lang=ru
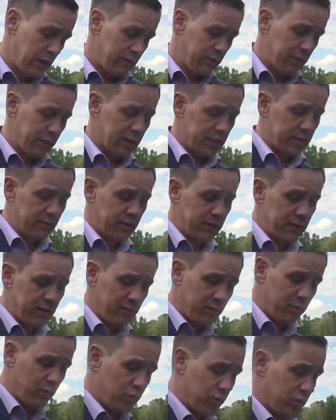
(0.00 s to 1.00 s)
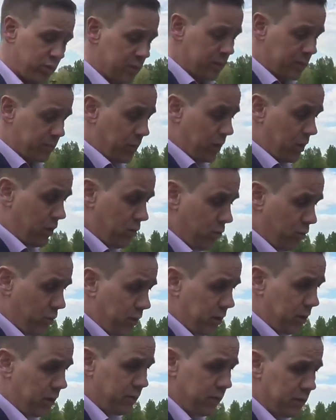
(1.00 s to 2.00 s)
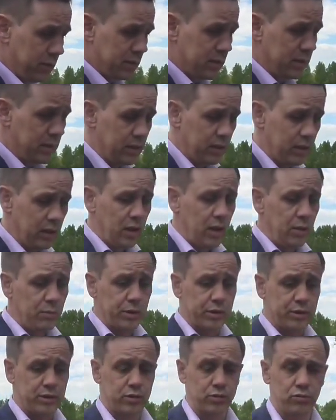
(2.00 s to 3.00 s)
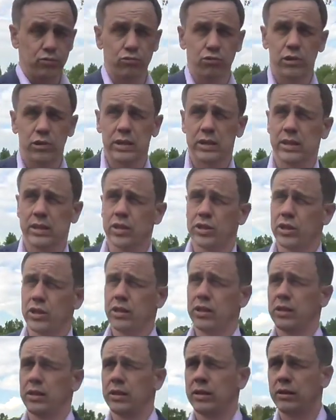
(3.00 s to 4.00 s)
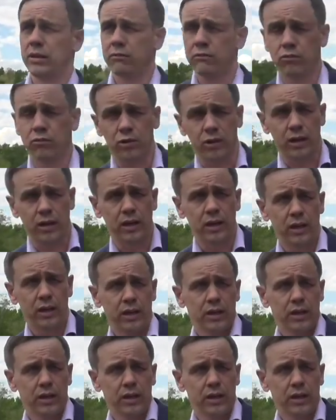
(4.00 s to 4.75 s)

В этой связи вы можете спокойно вести процедуру расторжения договора.